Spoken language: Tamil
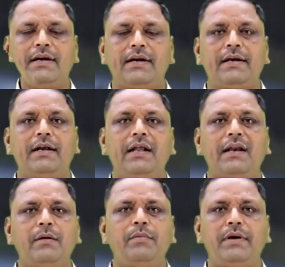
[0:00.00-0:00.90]
மார்க்கெட்டில்
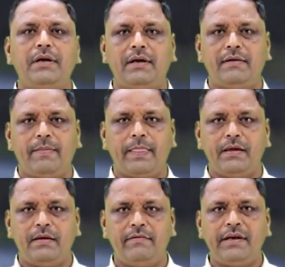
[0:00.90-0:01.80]
நிறைய பேர்
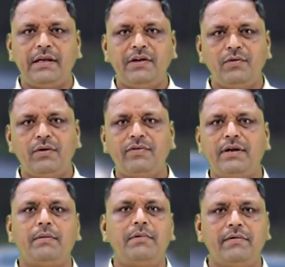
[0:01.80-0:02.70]
வெஹிக்கிள் இன்சூரன்ஸ்
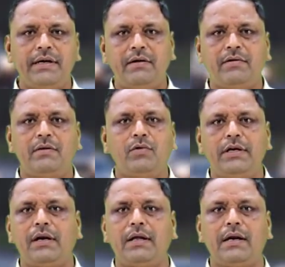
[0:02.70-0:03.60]
இல்லாமலே வண்டியை வந்து
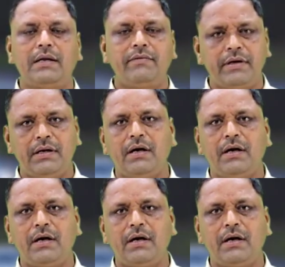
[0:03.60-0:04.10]
ஓட்டிகிட்டு இருக்கிறாங்க ஈவன்